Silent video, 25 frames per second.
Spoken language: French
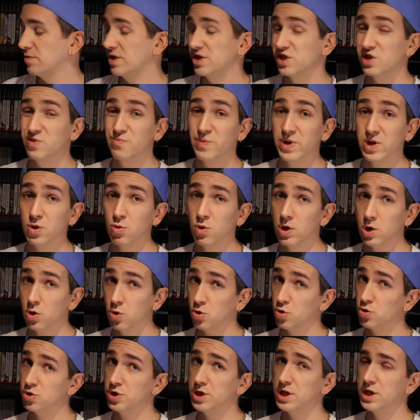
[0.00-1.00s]
bah, j'ai pas trop
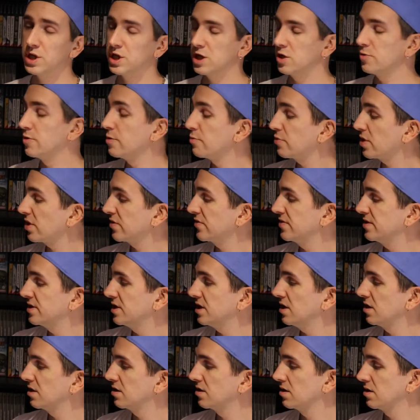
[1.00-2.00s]
accroché, je l'ai même pas
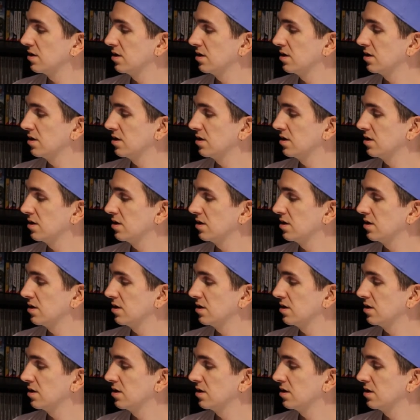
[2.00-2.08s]
fini.